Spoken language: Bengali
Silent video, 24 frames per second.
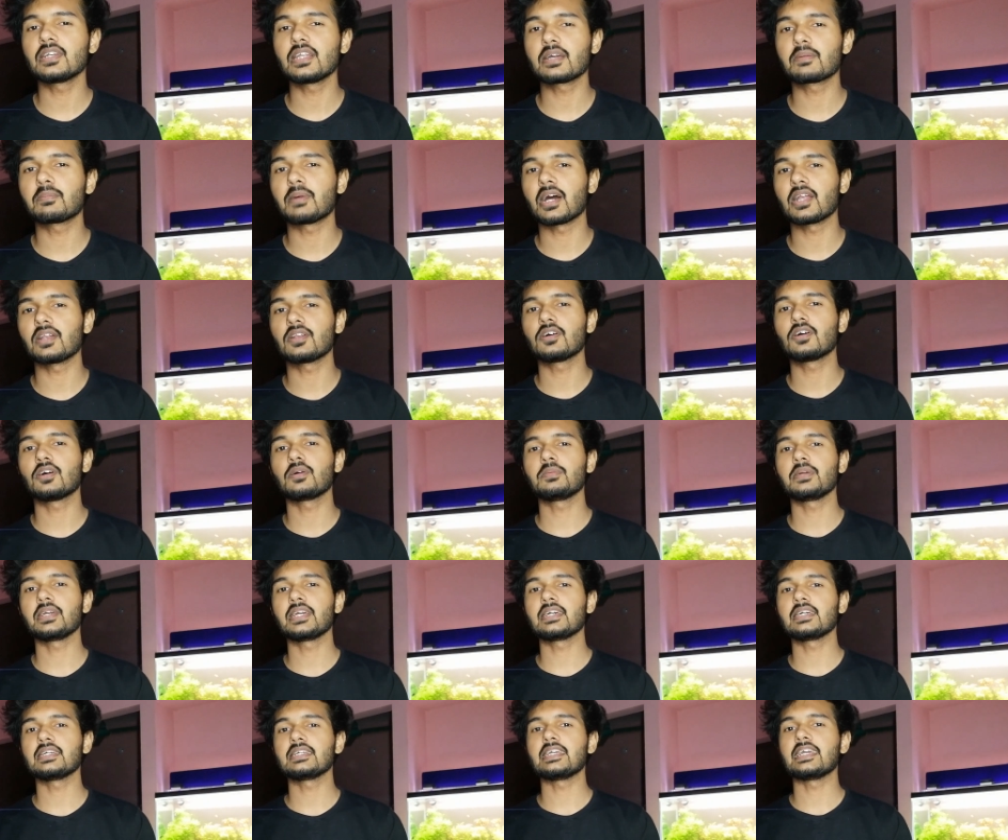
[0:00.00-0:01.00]
করলে ভালো
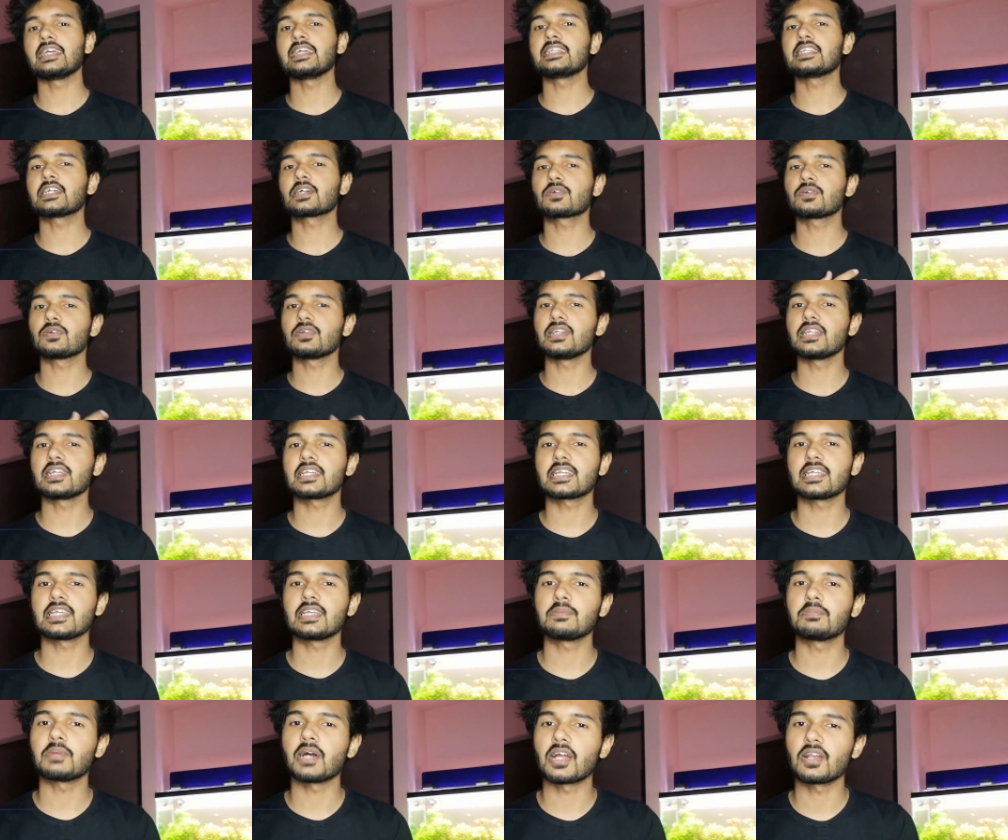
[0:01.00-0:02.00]
হবে এইটা করলে
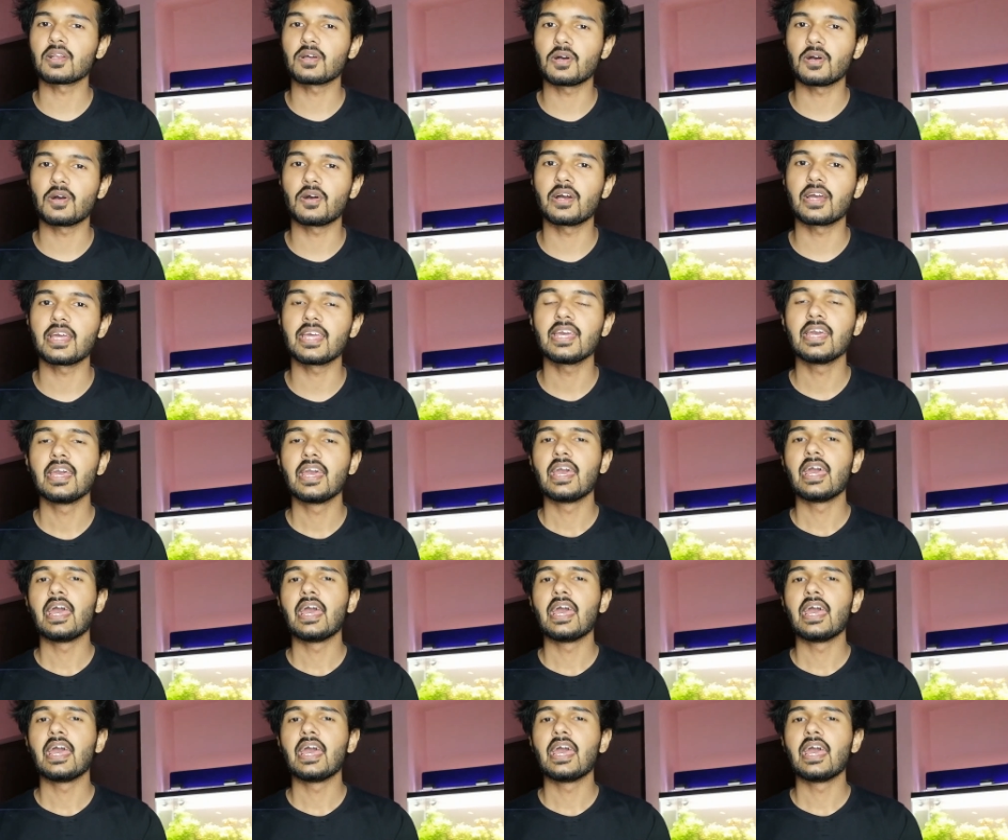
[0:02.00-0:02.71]
কি ভালো হয়